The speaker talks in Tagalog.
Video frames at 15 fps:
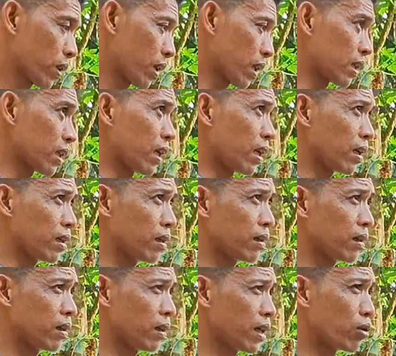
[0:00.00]
Kasi
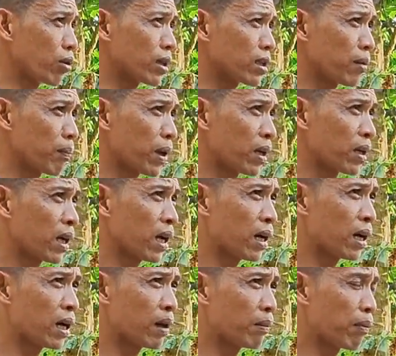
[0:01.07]
ang ano kasi
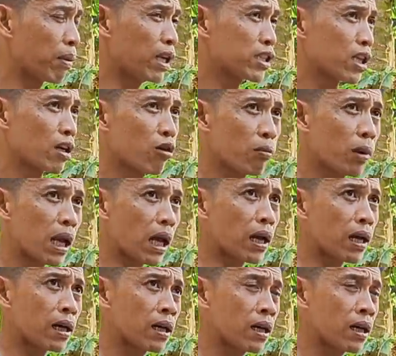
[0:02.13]
pagka mabilis ang lumala,